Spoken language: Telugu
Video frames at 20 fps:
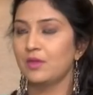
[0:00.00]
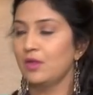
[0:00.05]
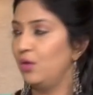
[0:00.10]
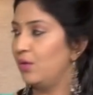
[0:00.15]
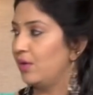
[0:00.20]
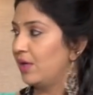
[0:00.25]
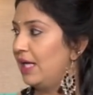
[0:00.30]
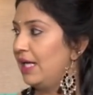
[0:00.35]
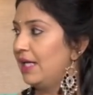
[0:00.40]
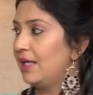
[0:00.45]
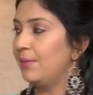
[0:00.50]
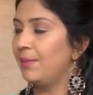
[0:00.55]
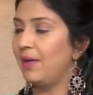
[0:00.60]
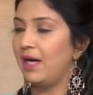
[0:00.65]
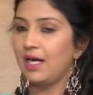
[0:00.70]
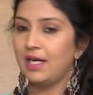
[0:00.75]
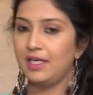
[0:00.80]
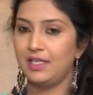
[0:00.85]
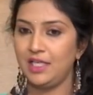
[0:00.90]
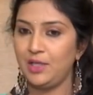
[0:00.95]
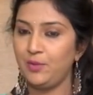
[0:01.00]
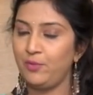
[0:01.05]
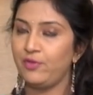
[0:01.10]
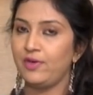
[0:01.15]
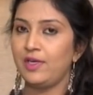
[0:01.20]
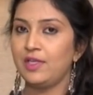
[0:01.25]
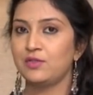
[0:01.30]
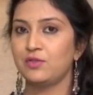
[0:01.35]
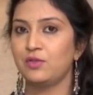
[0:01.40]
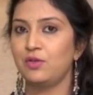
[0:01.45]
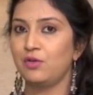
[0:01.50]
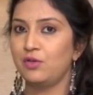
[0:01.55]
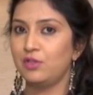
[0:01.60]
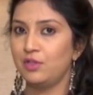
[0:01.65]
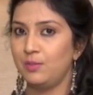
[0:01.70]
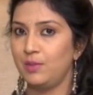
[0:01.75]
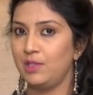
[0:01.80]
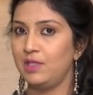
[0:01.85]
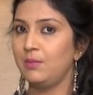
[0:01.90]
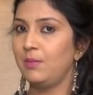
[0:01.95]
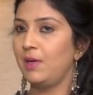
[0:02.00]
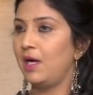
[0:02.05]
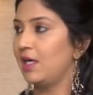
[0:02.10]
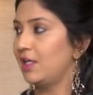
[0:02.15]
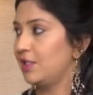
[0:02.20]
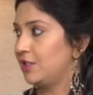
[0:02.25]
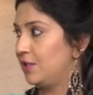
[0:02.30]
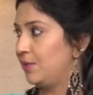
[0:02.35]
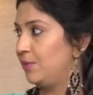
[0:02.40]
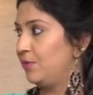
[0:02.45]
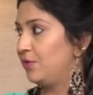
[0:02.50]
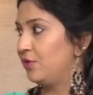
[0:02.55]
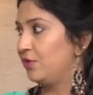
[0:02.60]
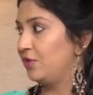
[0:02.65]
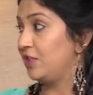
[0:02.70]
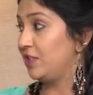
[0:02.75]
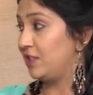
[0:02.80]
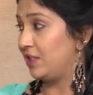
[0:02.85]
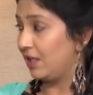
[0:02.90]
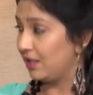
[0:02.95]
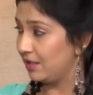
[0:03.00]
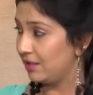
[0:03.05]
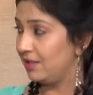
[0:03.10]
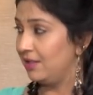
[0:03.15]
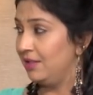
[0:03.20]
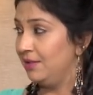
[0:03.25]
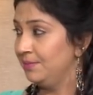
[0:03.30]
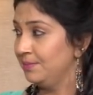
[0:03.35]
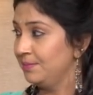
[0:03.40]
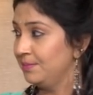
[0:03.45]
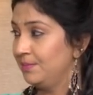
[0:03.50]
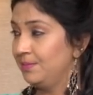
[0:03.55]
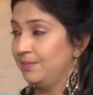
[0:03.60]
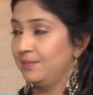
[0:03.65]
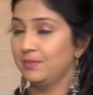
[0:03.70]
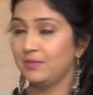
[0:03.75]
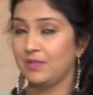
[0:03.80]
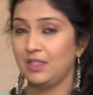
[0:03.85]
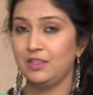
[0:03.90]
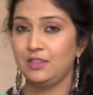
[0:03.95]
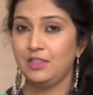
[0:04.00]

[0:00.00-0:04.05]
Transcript: ఓకే అంటే బాగా డీప్ ఫ్రైస్ కూడా కొంతమంది బాగా ఇష్టం ఉంటుంది జంక్ జంక్ ఫుడ్స్